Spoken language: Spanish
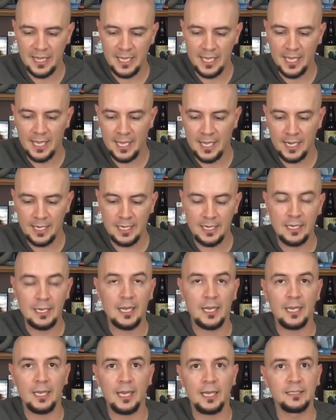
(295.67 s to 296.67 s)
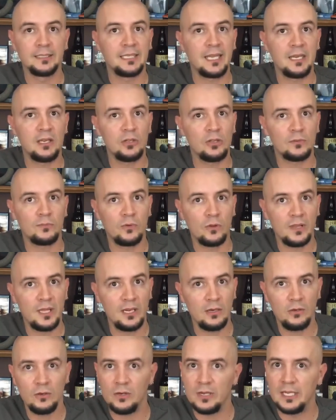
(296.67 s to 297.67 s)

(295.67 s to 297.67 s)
al anterior modelo,